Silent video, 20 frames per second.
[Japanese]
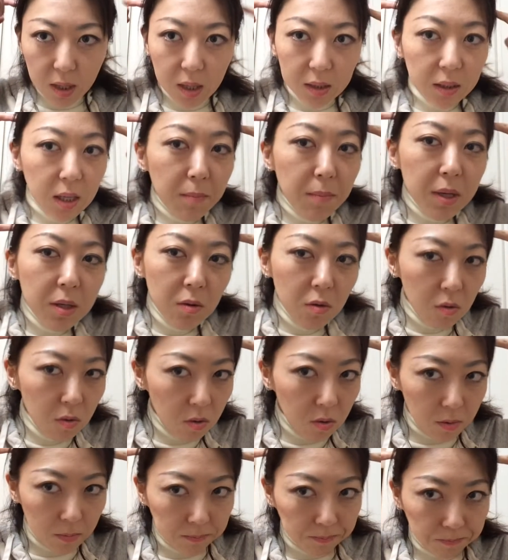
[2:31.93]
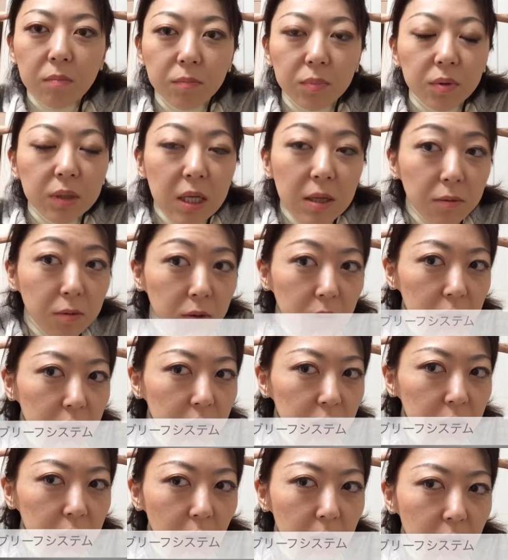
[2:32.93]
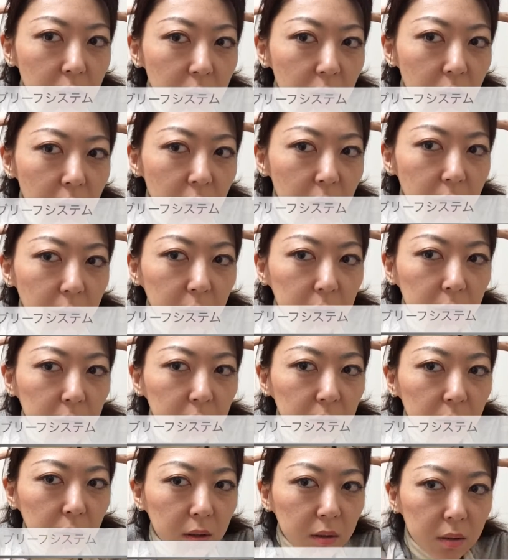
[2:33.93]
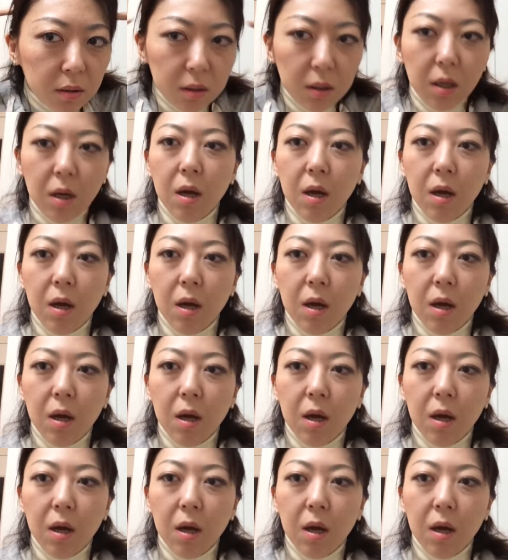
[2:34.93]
頭のブリーフシステムが変わるんです。